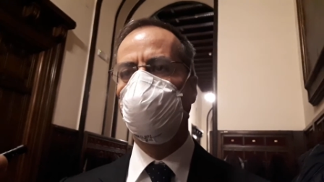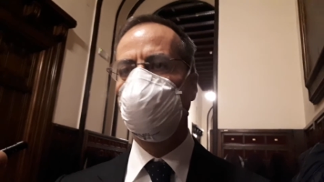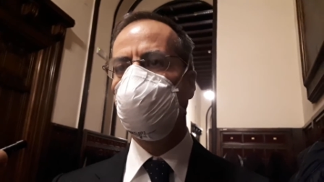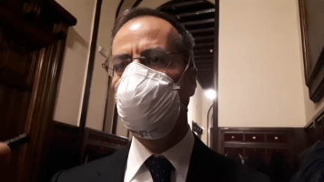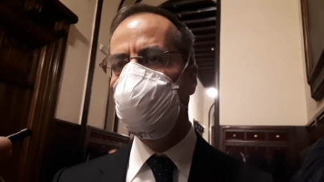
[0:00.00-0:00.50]

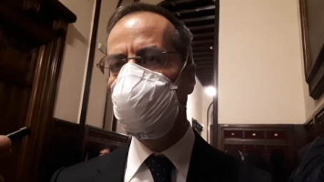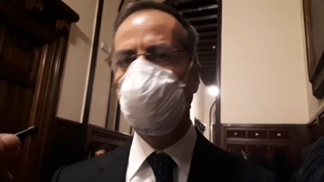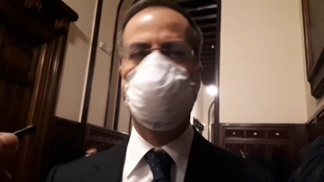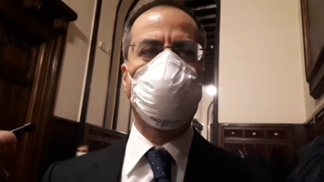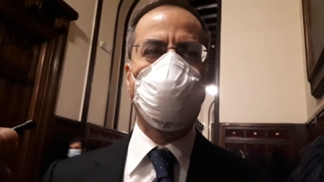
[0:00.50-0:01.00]

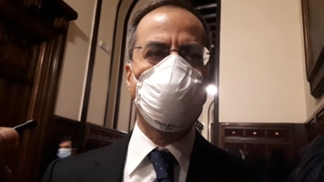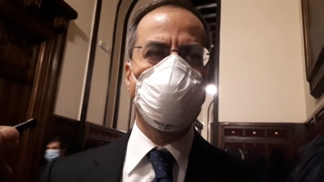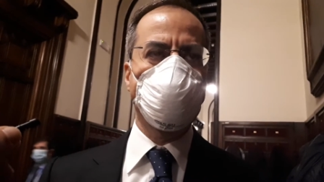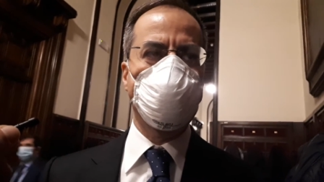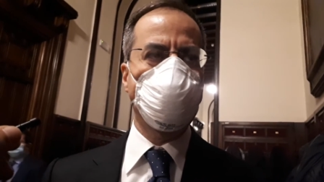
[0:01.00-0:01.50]
difficile e
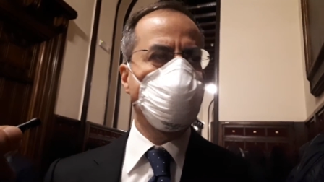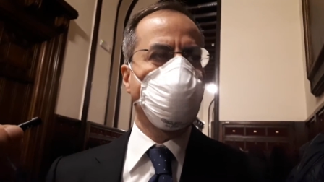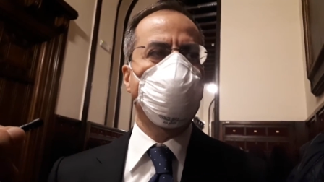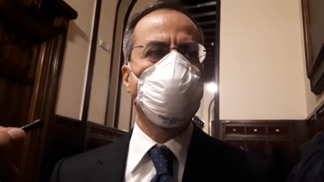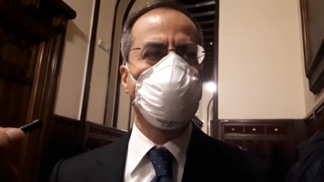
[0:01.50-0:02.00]
tragico
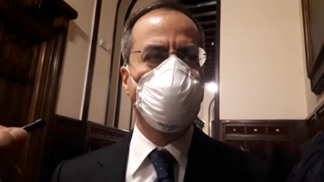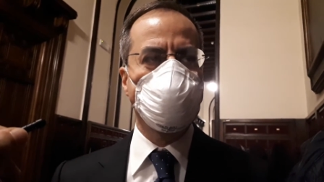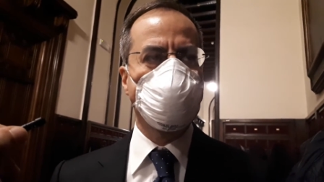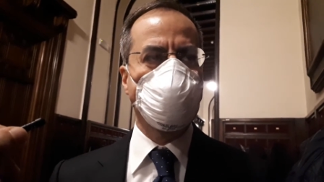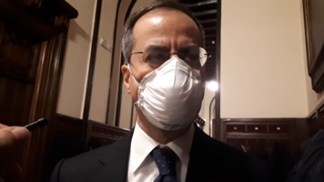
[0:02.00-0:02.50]
dal punto di
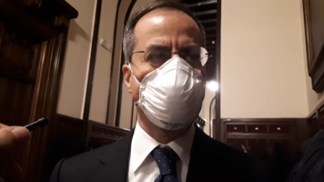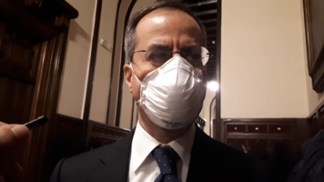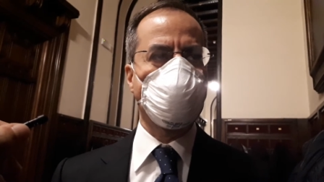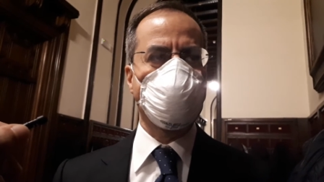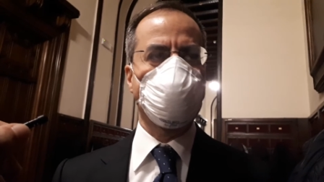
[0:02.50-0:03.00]
vista
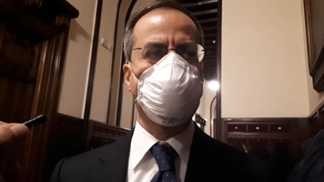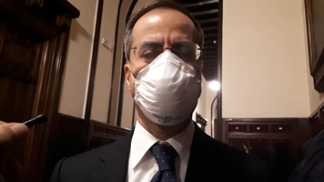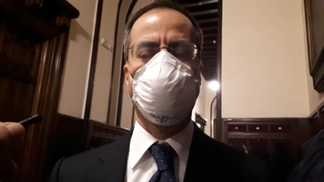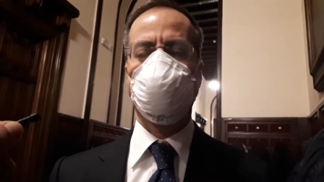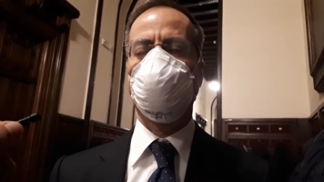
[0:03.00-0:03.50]

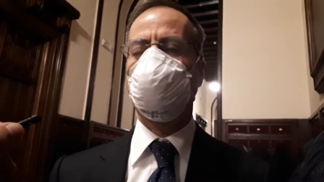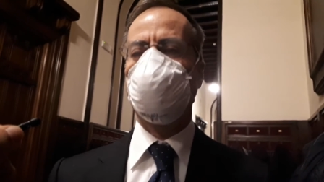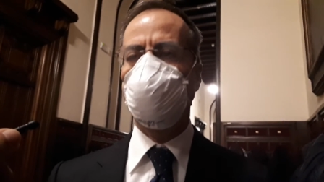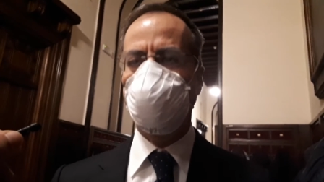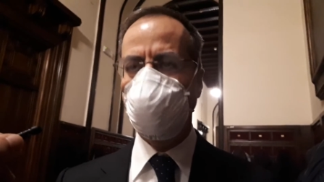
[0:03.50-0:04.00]
eh, della, della
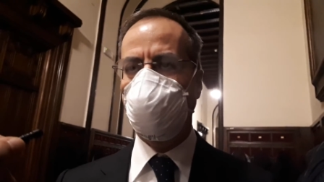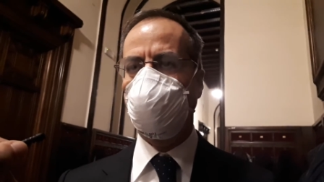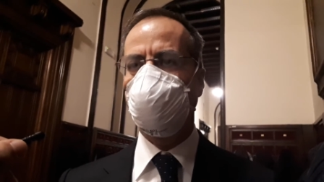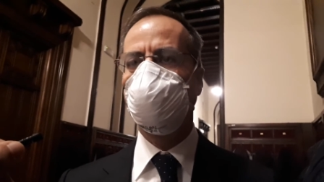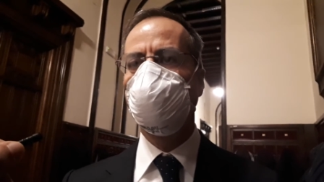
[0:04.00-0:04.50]

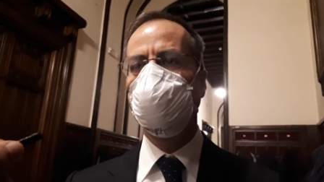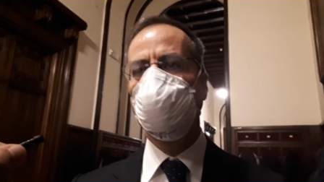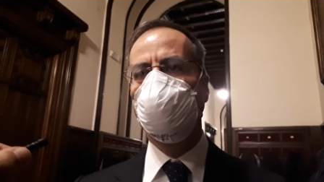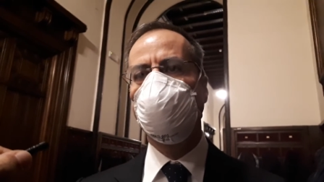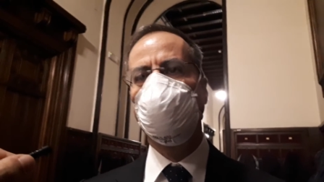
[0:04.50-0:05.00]
sanità
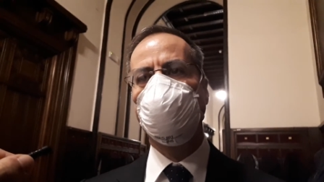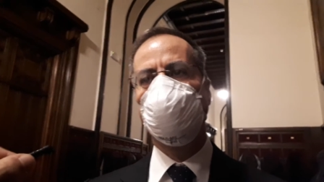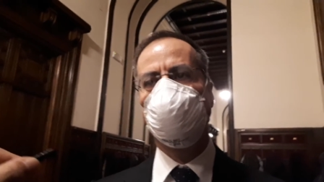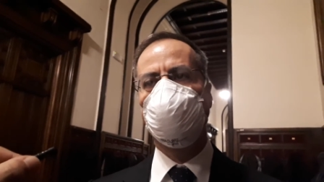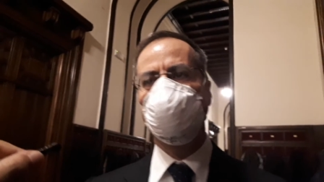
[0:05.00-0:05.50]
e,
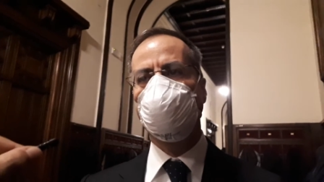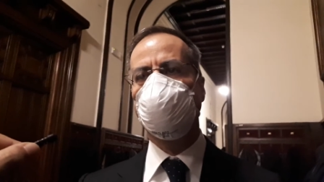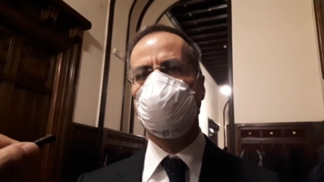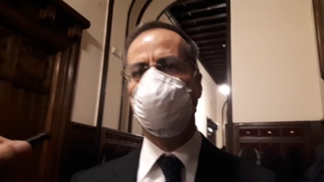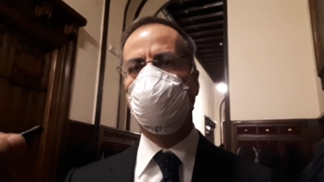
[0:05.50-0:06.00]
e di
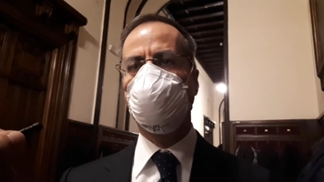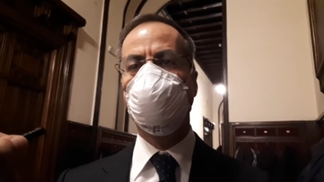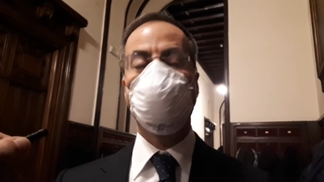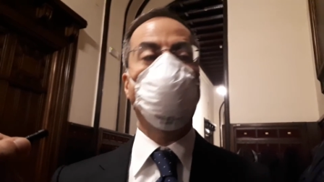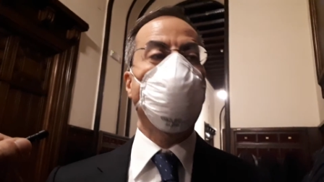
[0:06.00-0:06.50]
questa
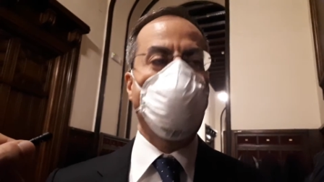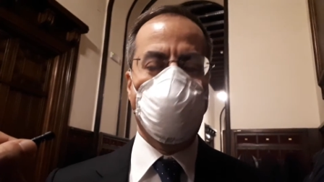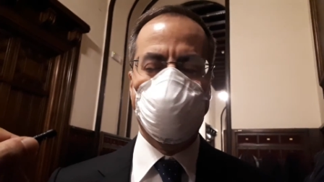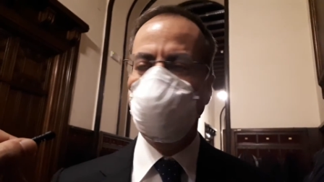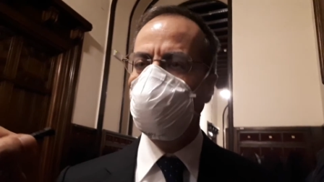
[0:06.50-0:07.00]
pandemia e
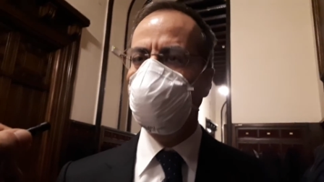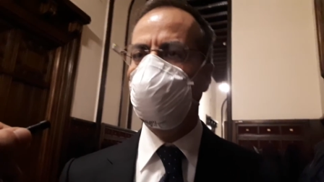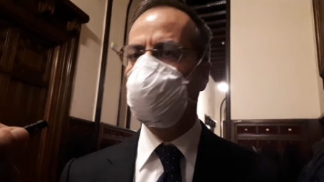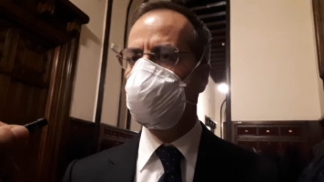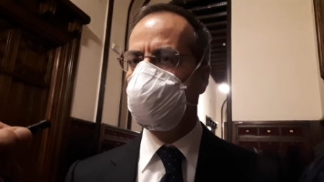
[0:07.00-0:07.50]
anche di
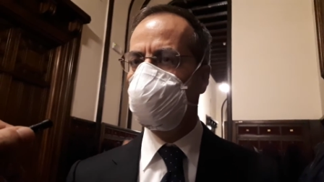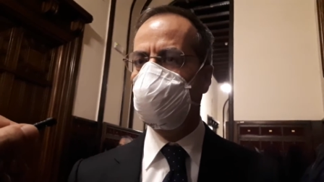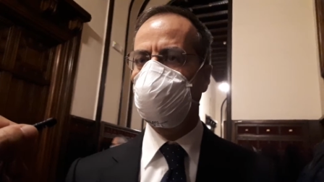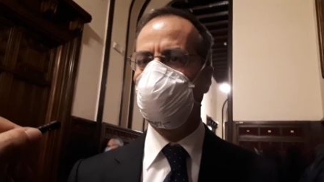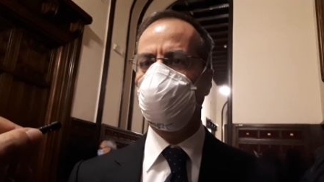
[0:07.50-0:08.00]

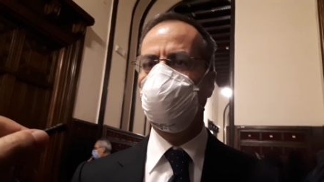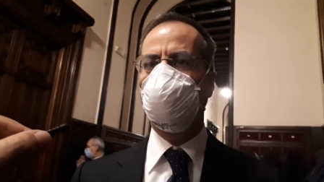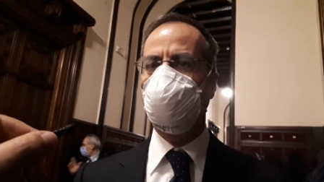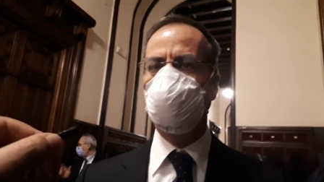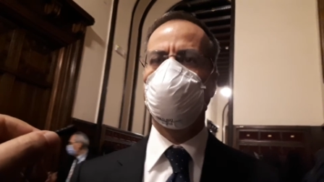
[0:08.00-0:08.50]
difficoltà del
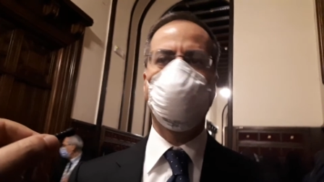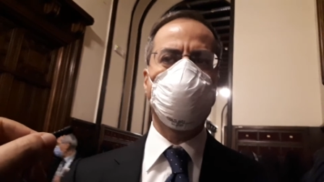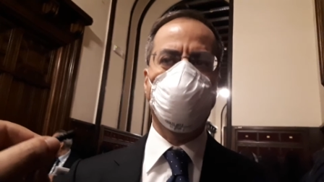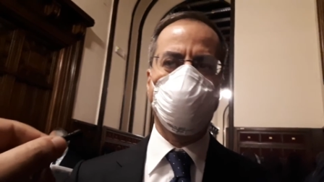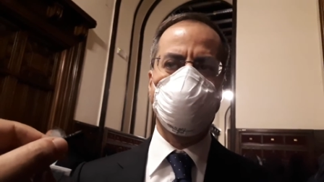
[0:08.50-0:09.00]
paese, delle
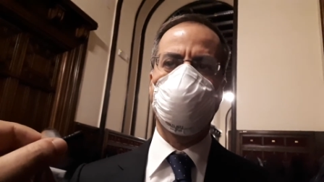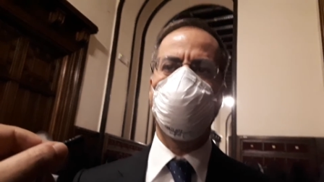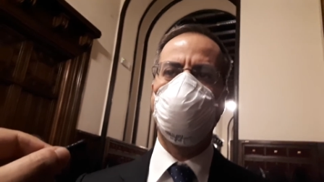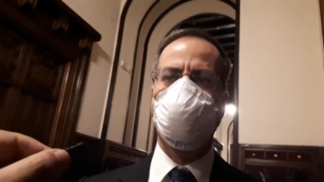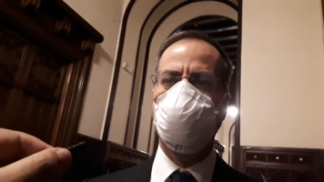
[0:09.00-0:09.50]
imprese,
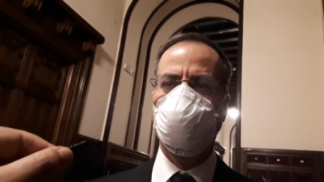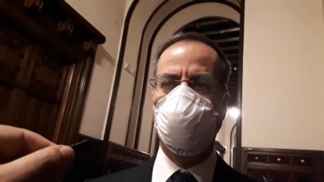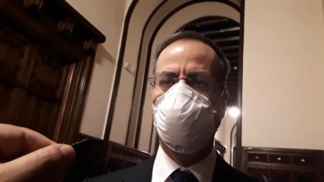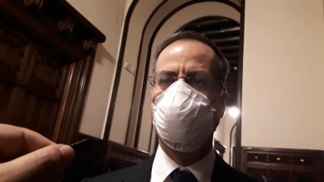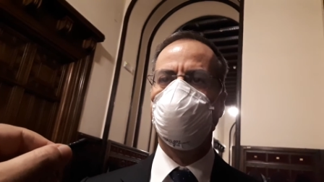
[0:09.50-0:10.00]
degli
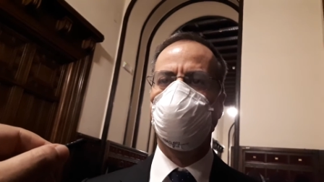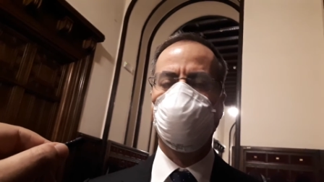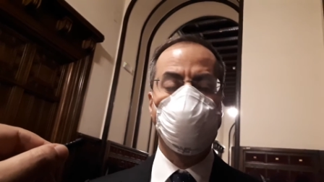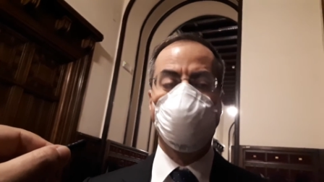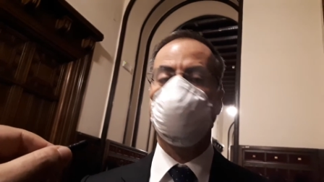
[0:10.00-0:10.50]
artigiani, del
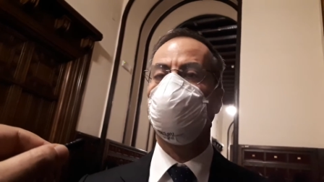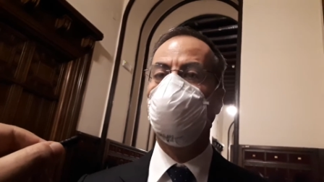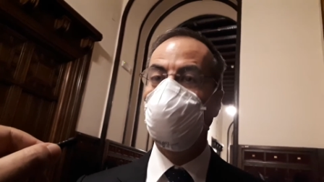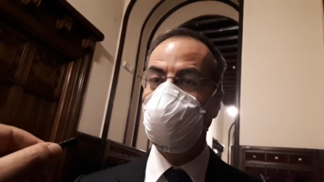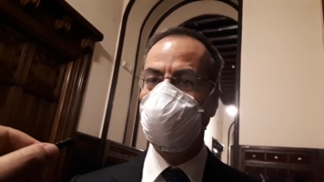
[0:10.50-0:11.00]
commercio,
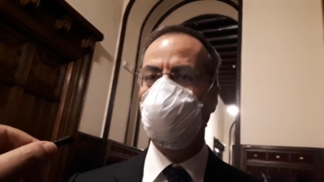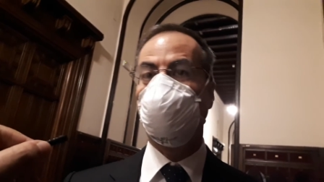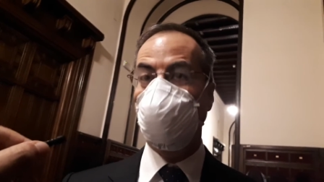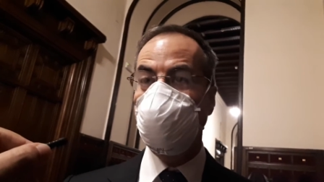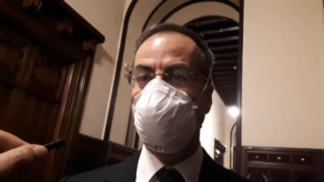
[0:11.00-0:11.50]
delle, delle
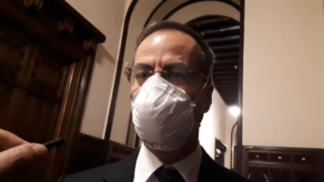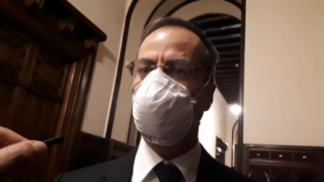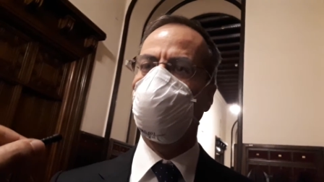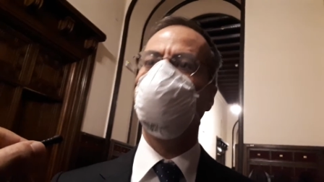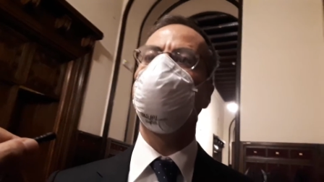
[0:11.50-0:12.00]

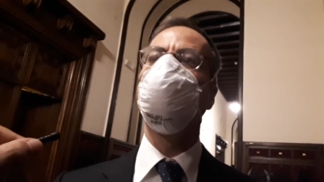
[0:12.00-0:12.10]
famiglie no?